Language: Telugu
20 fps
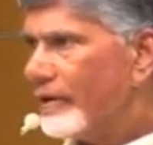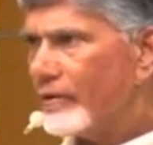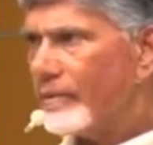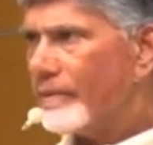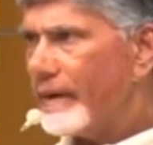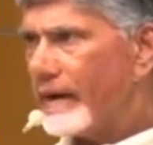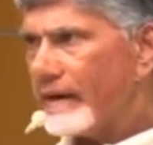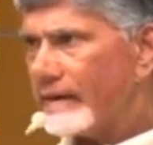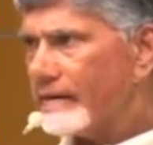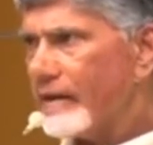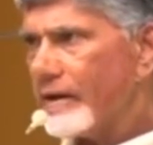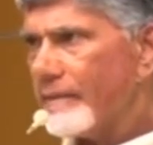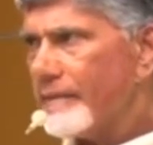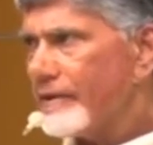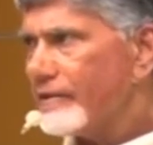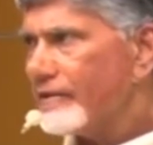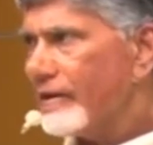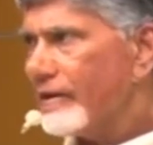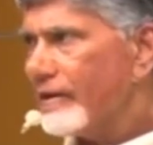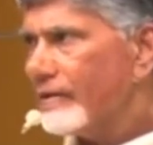మీకు బాధ
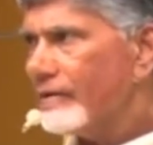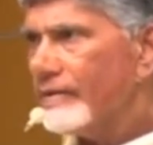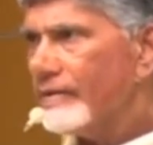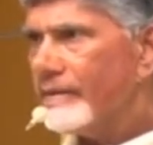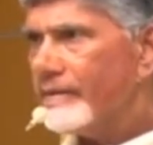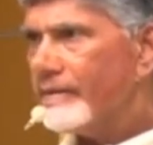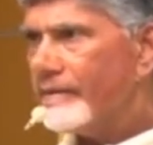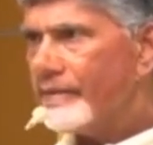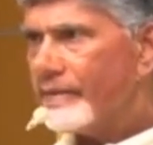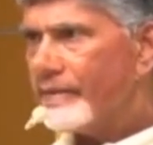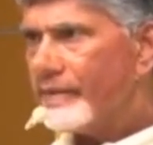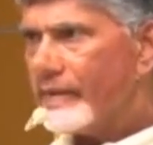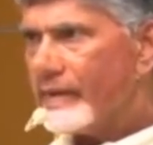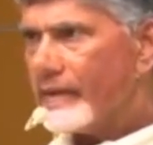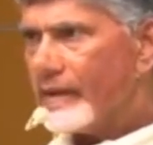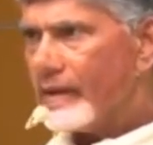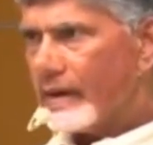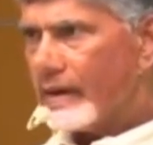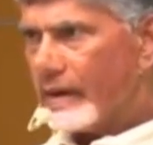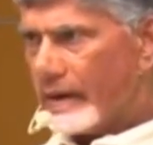అనిపించలేదు
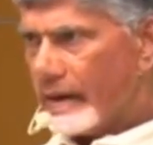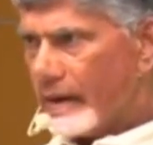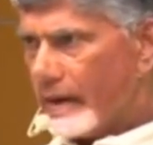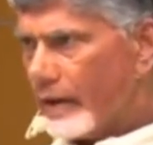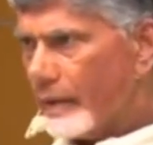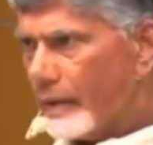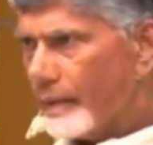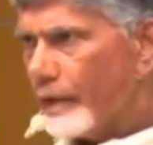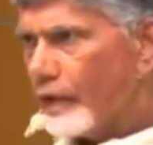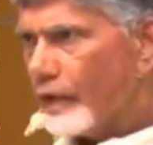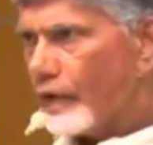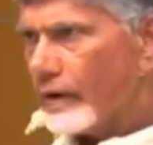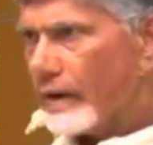నేను